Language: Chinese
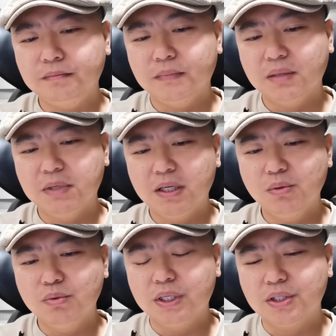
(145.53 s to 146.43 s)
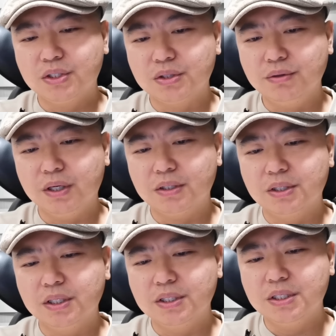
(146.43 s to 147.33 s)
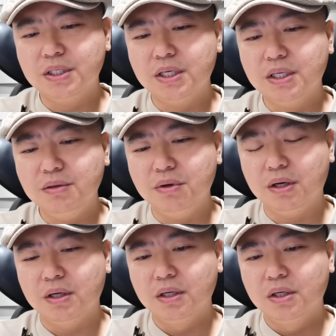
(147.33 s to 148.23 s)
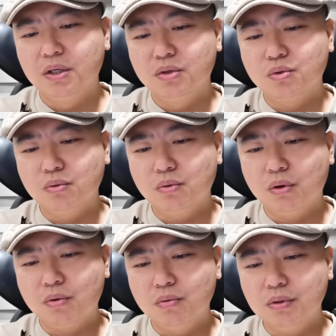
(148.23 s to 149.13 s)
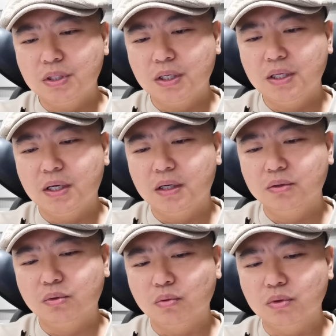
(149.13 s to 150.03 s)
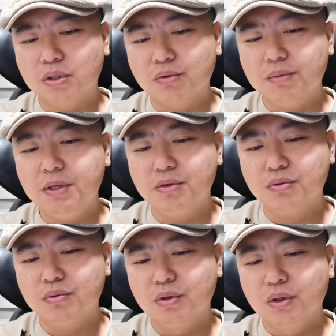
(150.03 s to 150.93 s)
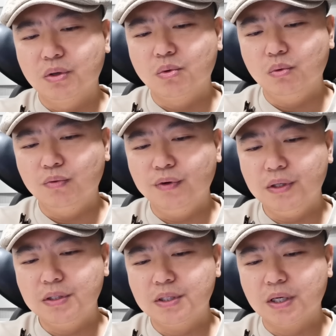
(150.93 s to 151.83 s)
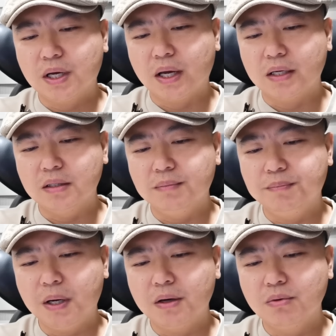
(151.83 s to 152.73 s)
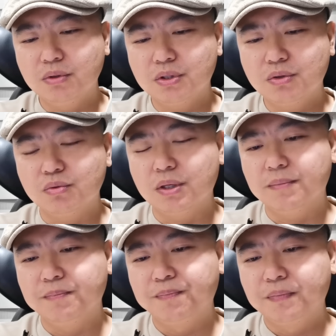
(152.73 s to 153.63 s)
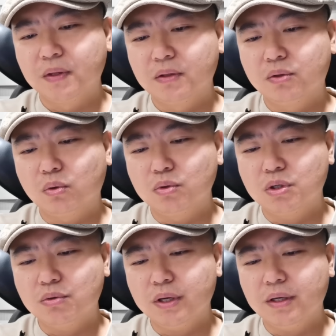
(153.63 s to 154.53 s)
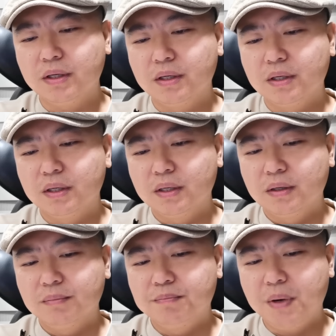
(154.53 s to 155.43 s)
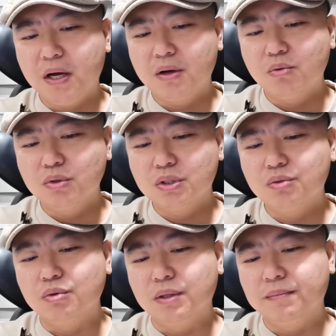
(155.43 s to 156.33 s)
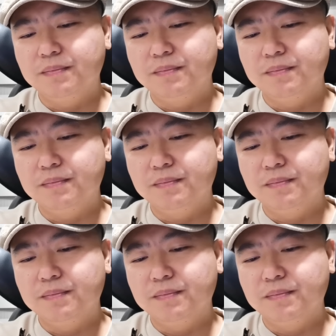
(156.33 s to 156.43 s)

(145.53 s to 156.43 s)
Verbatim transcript: 那么，零五年十月至零七年一月。中国工商银行董事会秘书、股份制改革办公室主任、董事会办公室主任。